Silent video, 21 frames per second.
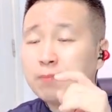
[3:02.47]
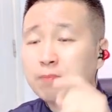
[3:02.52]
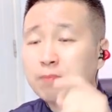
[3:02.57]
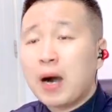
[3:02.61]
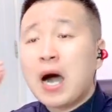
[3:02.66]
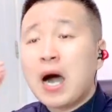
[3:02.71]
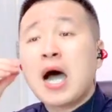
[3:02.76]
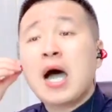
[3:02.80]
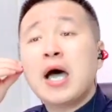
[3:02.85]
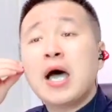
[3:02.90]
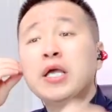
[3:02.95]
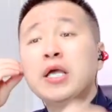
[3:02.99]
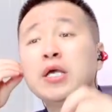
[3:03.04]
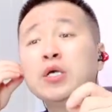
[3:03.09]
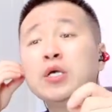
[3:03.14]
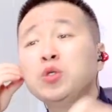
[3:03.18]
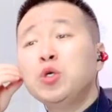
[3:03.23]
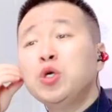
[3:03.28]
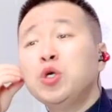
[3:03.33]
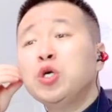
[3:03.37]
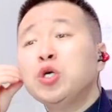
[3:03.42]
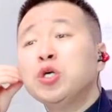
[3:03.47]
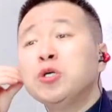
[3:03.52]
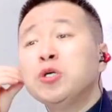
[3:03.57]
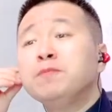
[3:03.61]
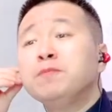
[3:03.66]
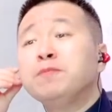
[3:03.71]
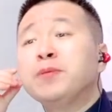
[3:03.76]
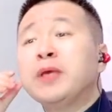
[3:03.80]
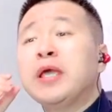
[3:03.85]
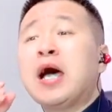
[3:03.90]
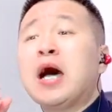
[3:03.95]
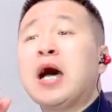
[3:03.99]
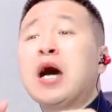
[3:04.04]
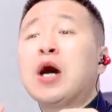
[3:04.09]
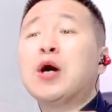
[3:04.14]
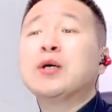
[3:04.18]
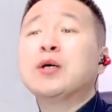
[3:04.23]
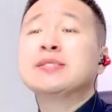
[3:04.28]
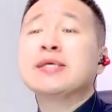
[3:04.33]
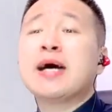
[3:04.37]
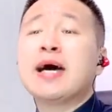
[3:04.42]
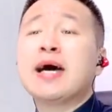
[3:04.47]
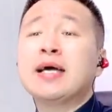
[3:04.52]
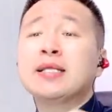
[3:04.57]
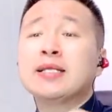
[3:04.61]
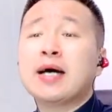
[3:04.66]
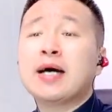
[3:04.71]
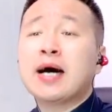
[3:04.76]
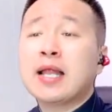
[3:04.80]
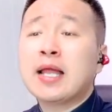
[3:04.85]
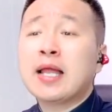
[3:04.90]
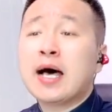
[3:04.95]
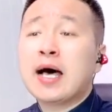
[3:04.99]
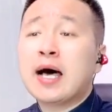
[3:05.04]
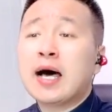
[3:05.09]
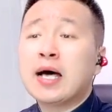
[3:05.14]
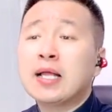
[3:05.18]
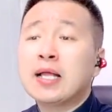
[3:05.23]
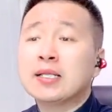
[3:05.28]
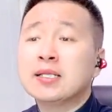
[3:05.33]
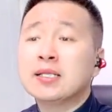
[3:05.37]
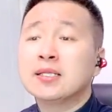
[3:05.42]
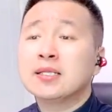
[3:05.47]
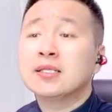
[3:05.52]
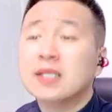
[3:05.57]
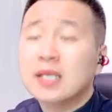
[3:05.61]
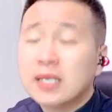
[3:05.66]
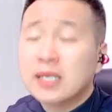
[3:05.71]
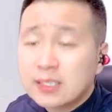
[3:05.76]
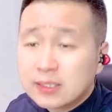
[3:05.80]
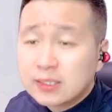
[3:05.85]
白云飘在那蓝